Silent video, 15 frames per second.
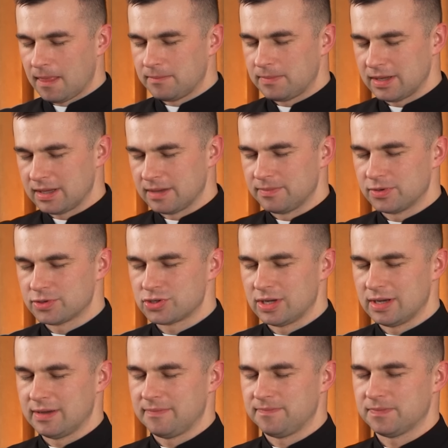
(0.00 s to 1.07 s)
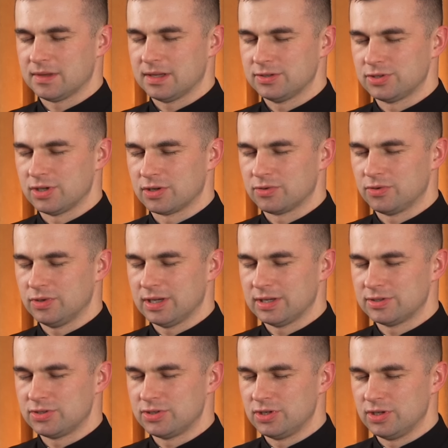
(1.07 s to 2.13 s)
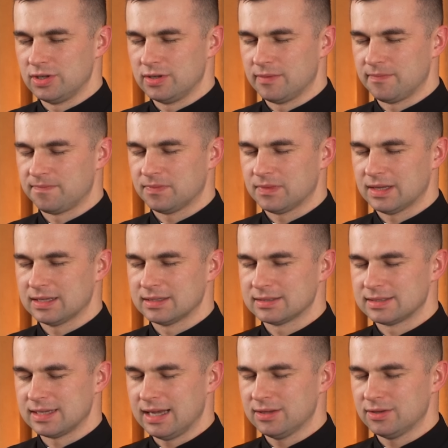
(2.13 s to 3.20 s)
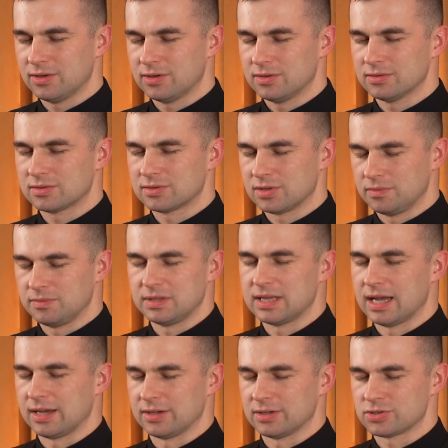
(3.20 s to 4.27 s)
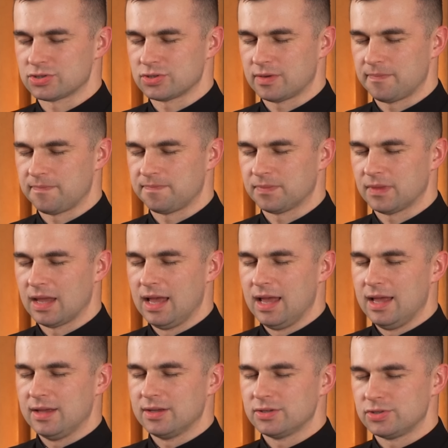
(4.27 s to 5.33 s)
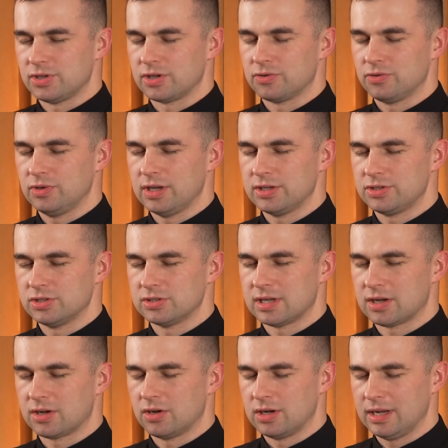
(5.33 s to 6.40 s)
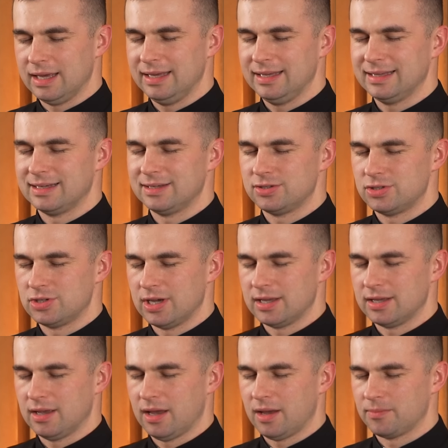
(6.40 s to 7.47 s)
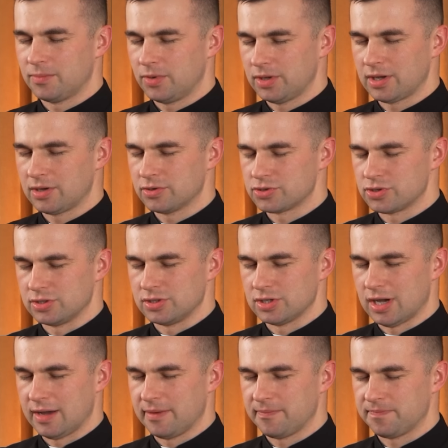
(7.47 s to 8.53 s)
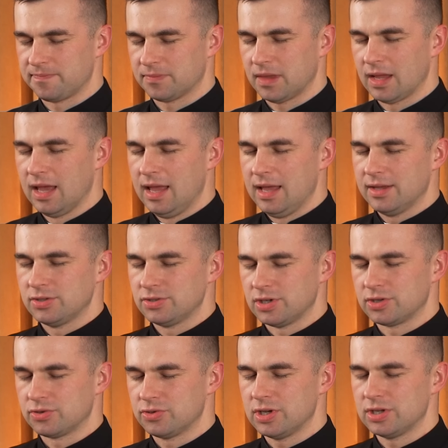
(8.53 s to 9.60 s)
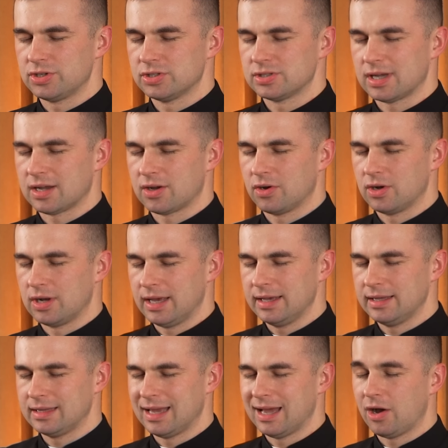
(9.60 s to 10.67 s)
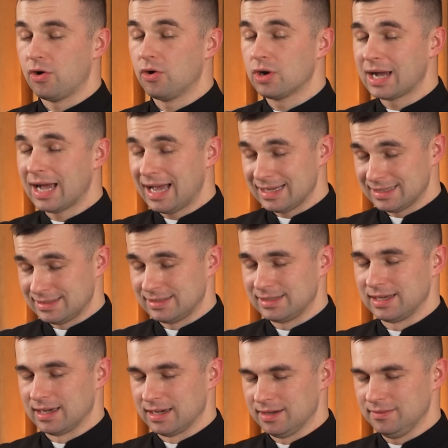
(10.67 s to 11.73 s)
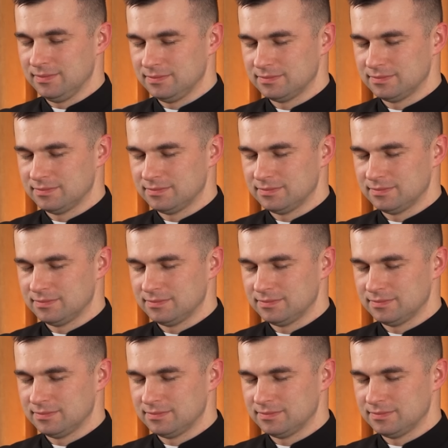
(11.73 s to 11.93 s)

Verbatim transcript: Panie Boże, dziękuję Ci za to, co mi dajesz Dziękuję Ci za kolejny dzień mojego życia. Dziękuję Ci za kolejne okazje,